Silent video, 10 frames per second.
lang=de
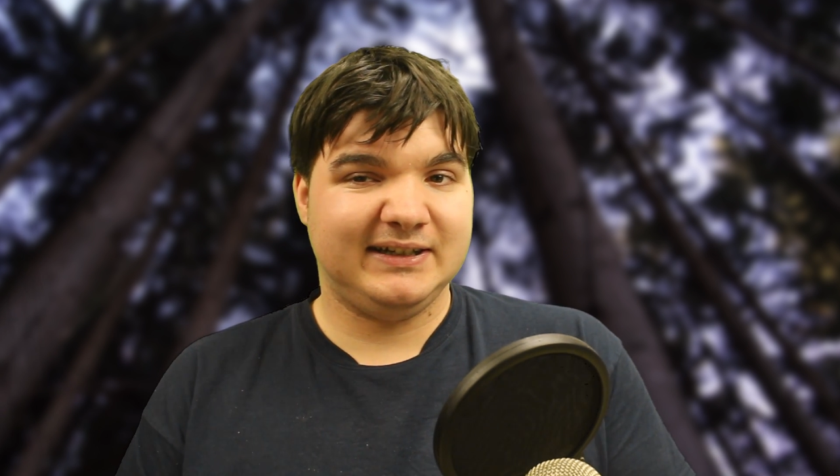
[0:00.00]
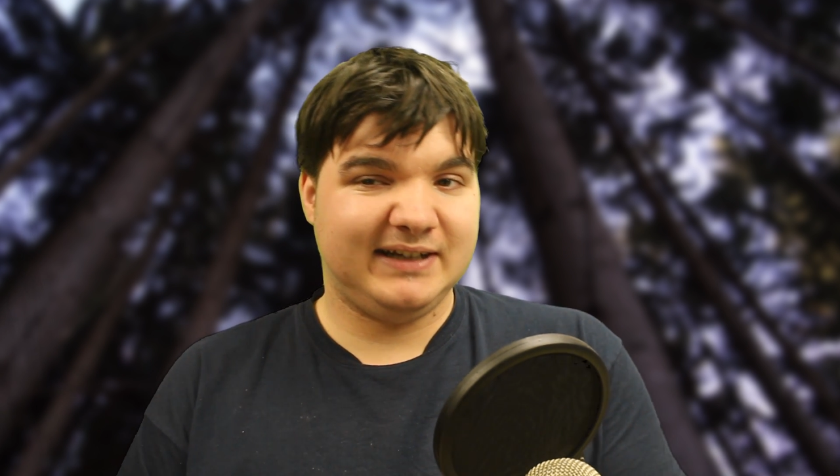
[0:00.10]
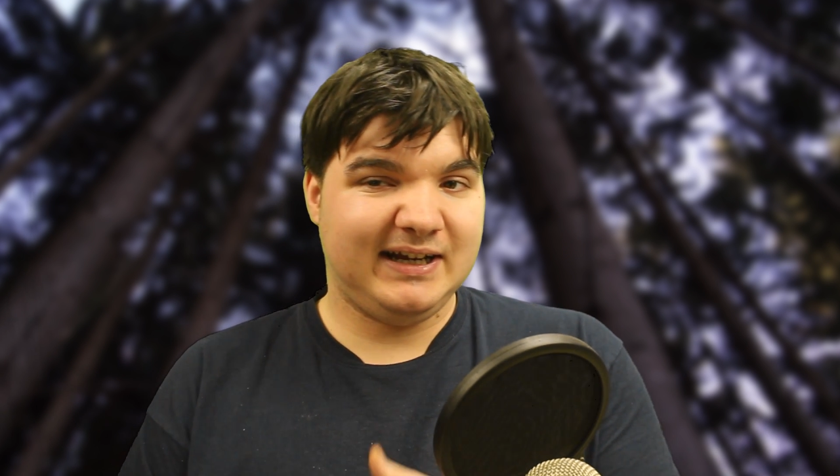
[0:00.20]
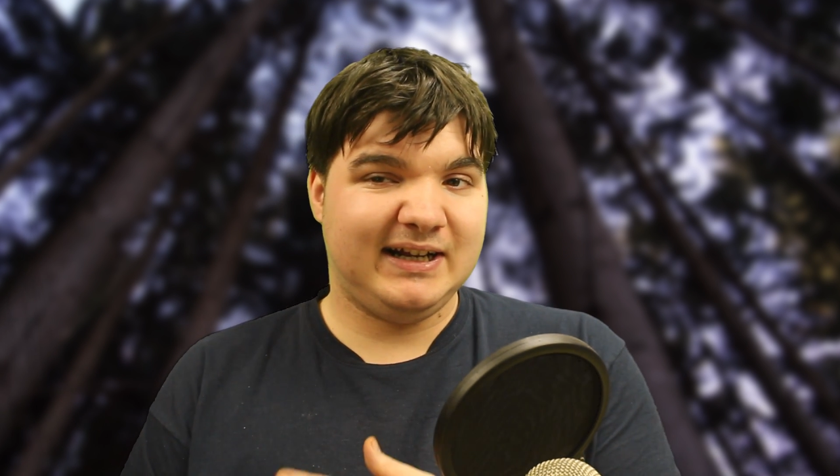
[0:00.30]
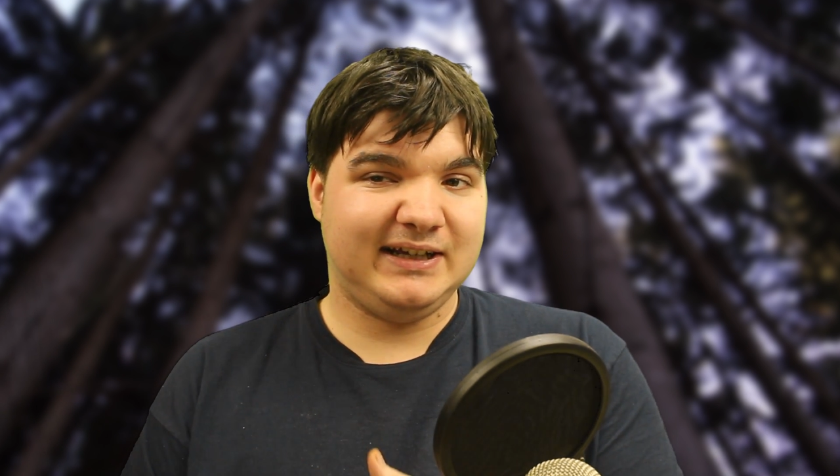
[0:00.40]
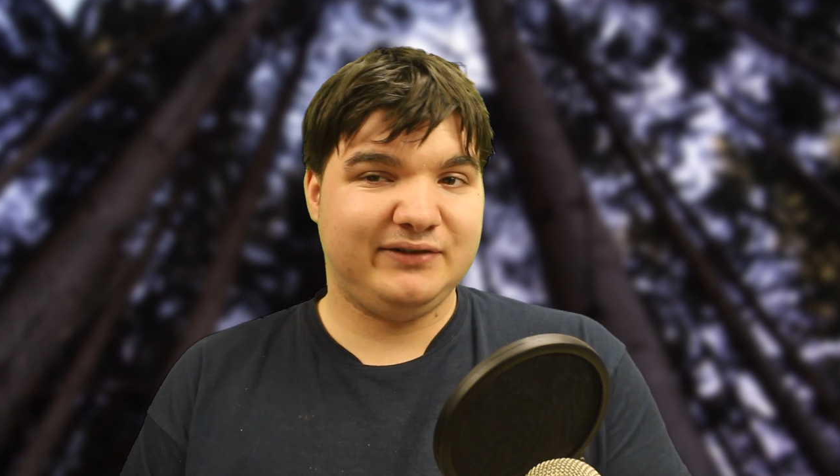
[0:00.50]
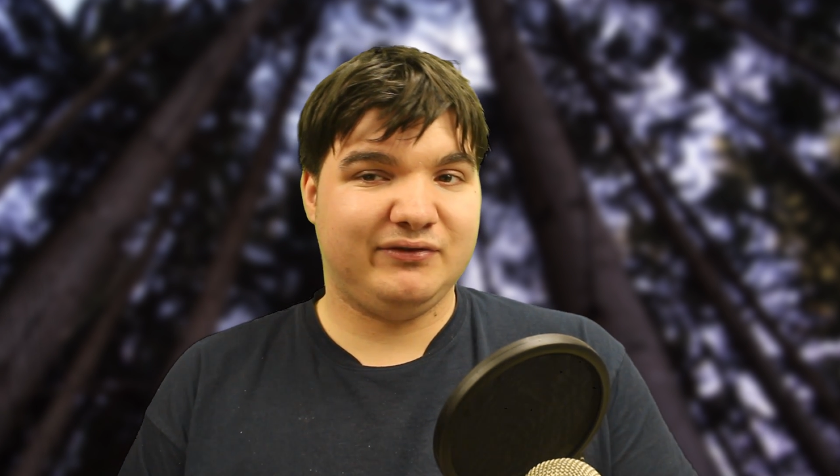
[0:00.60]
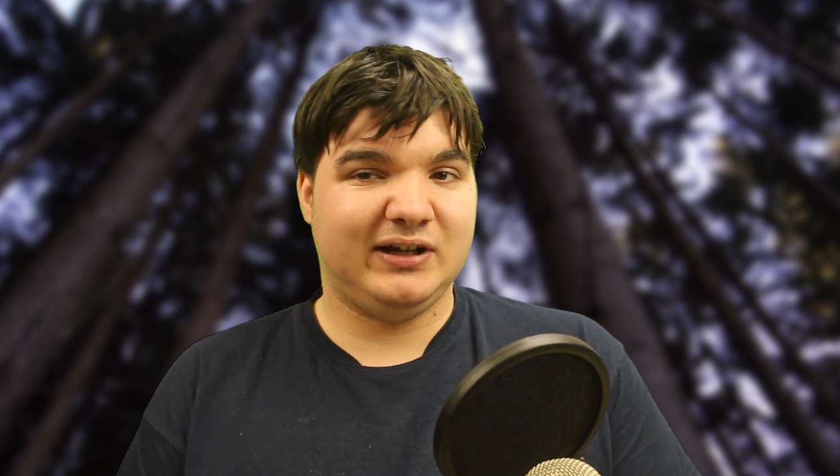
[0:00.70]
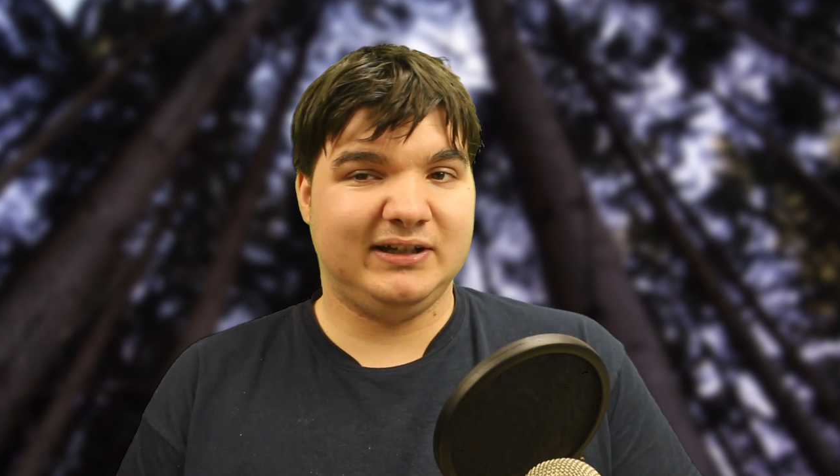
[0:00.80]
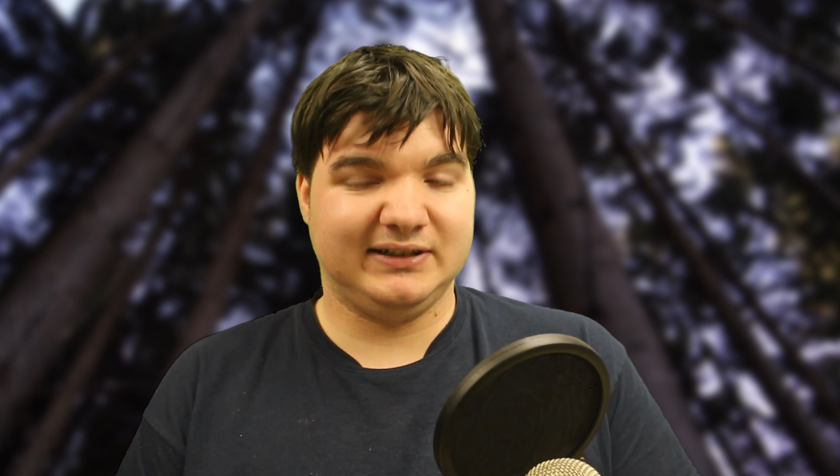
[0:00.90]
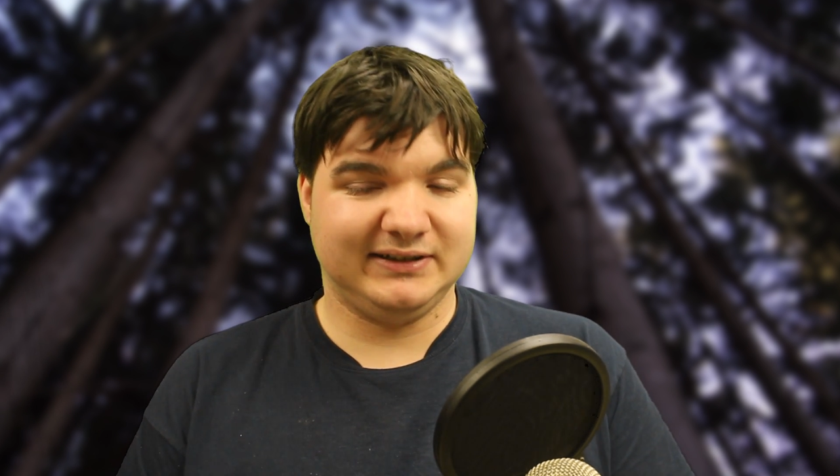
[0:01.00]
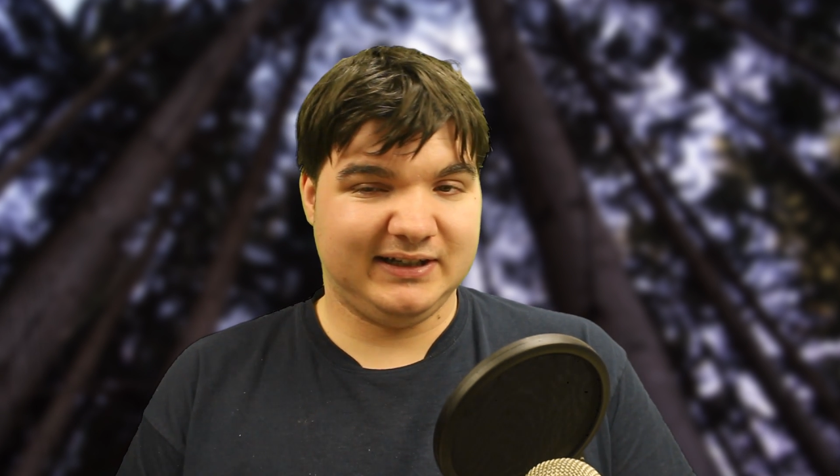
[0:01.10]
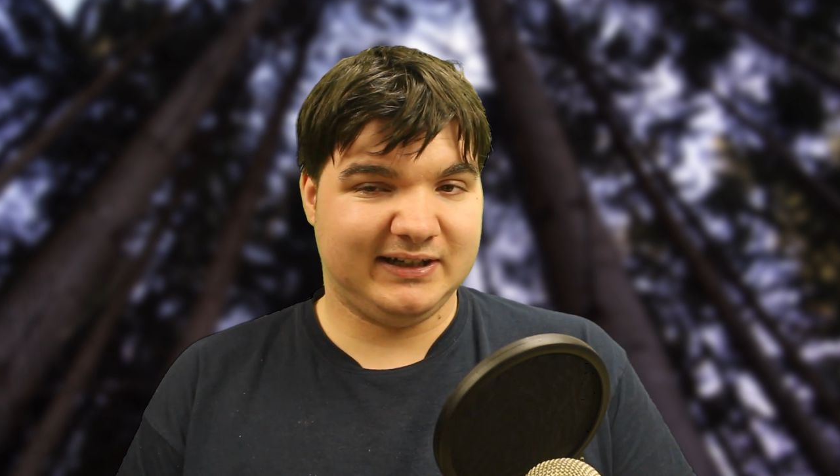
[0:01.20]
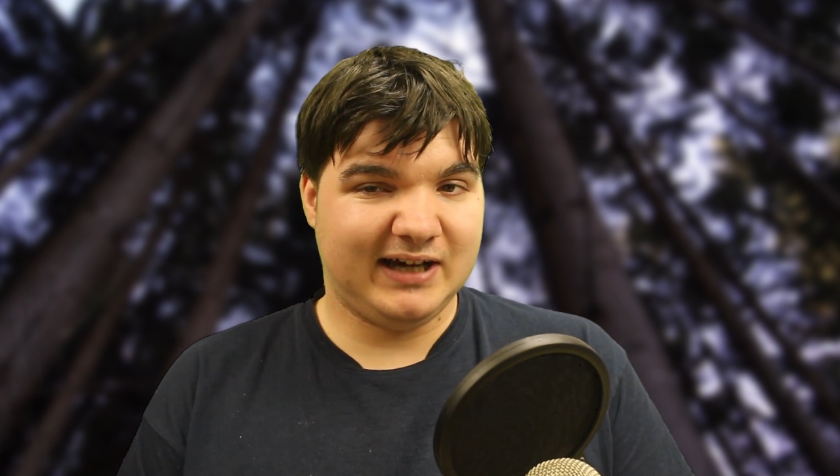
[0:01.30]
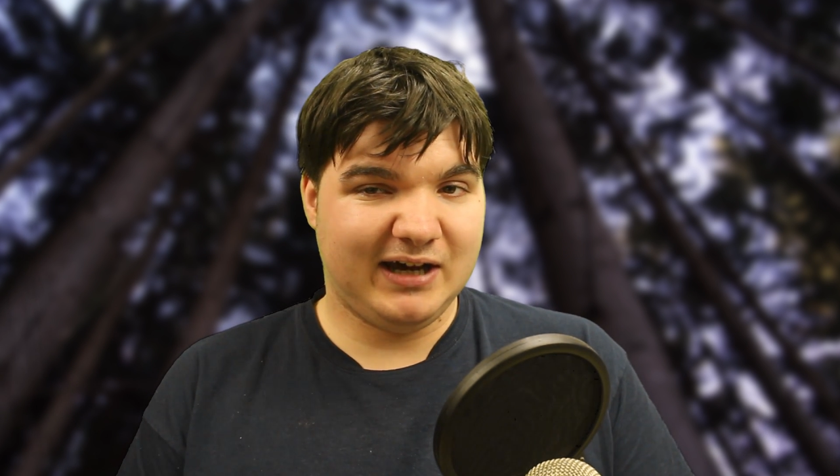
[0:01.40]
sehr leicht von anderen
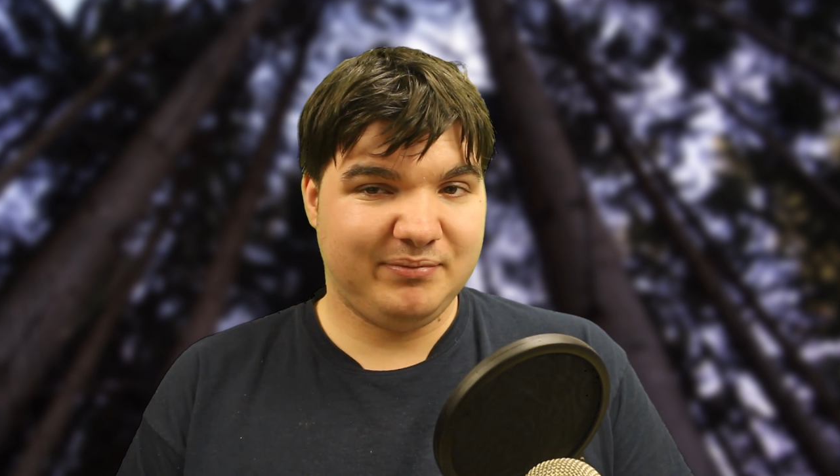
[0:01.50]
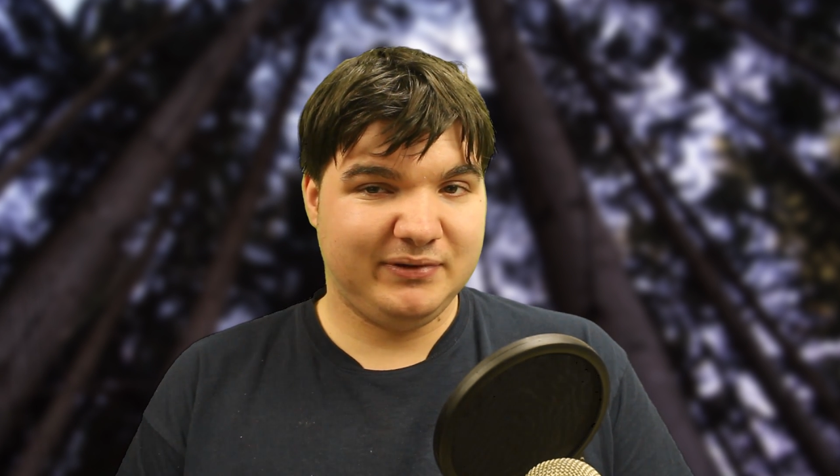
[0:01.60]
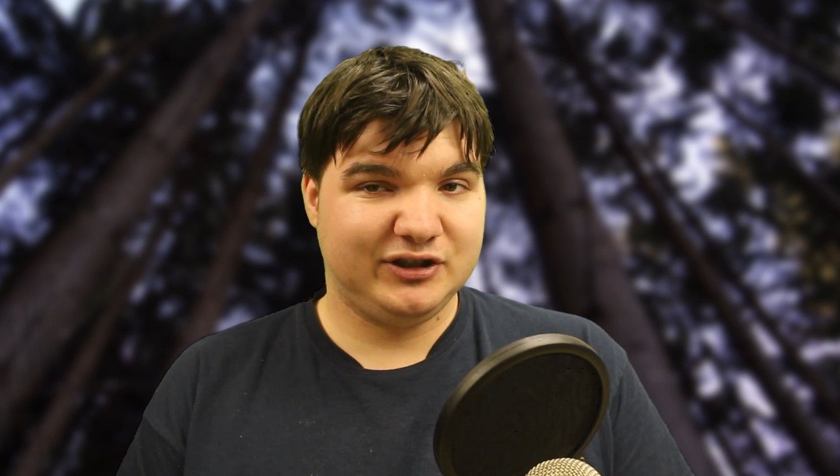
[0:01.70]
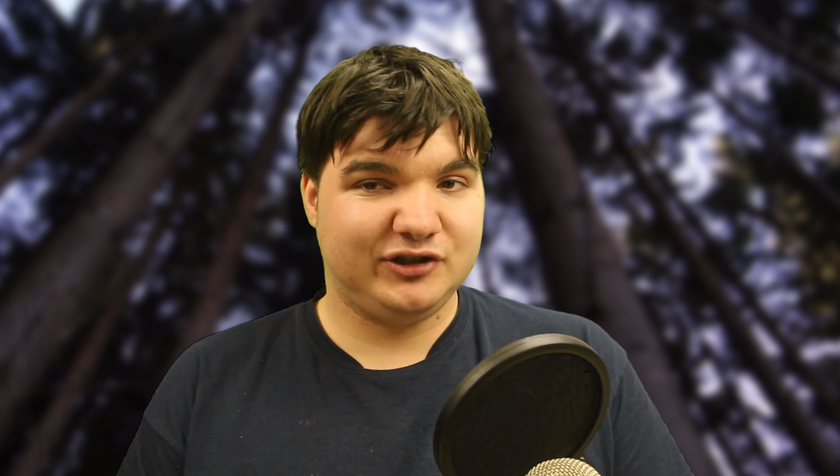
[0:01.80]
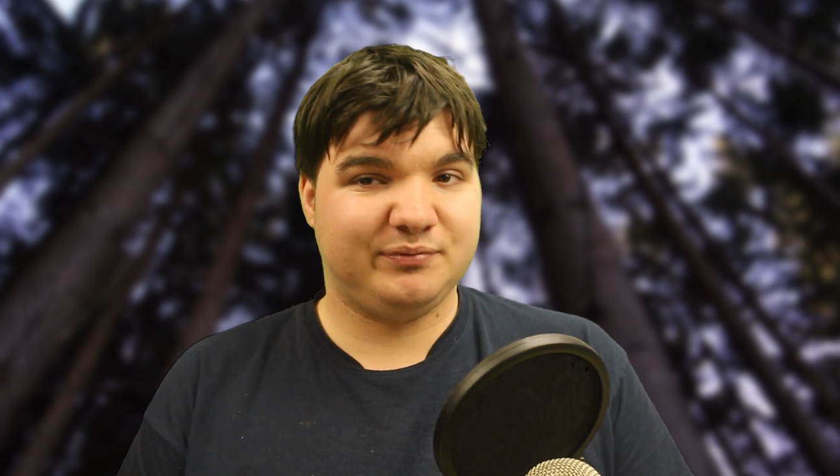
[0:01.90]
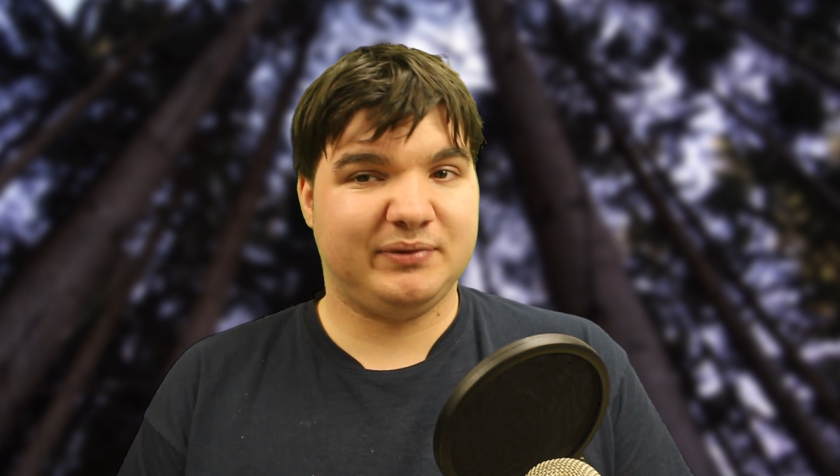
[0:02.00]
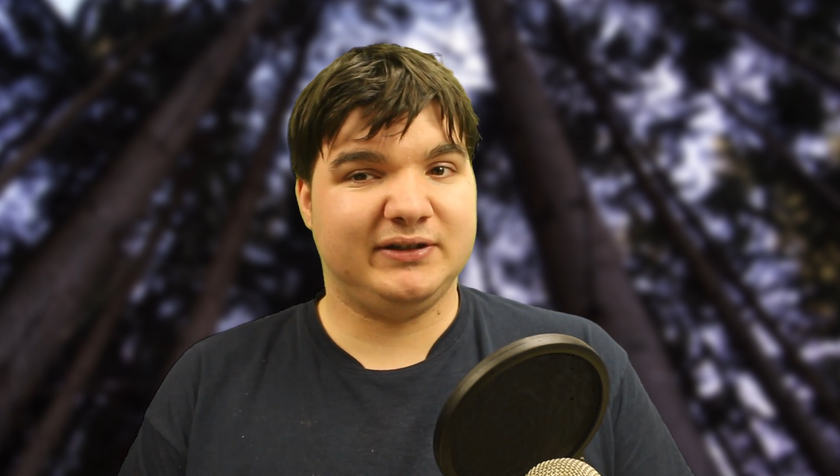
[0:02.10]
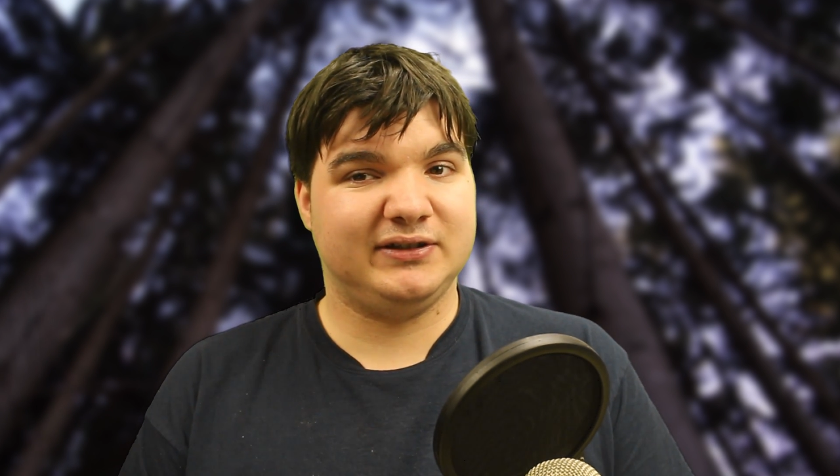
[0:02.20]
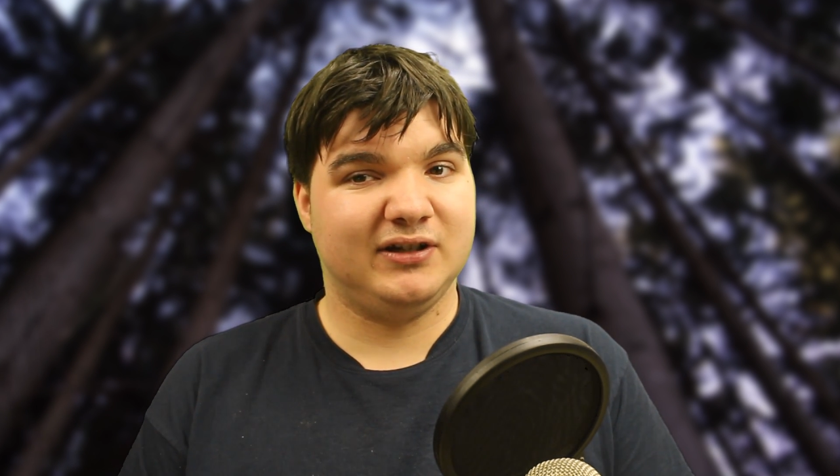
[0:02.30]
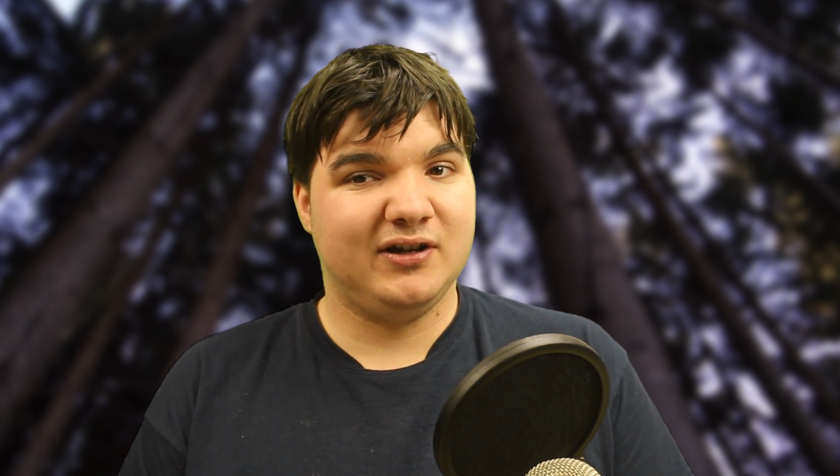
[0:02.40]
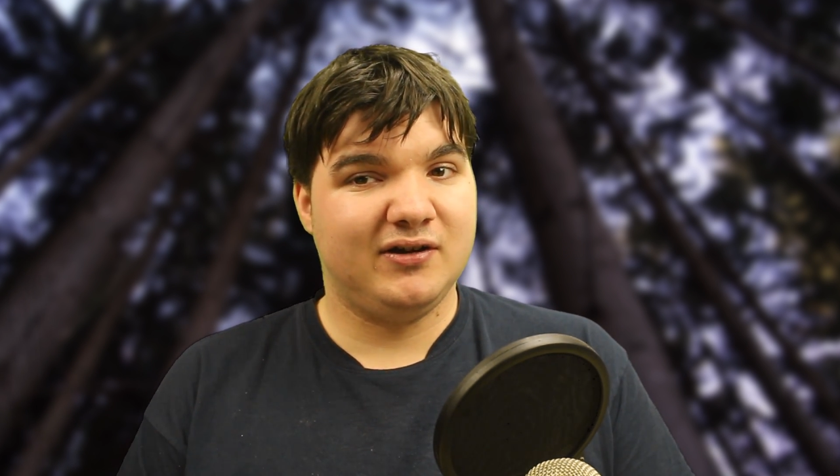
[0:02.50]
Sachen ab. Sprich,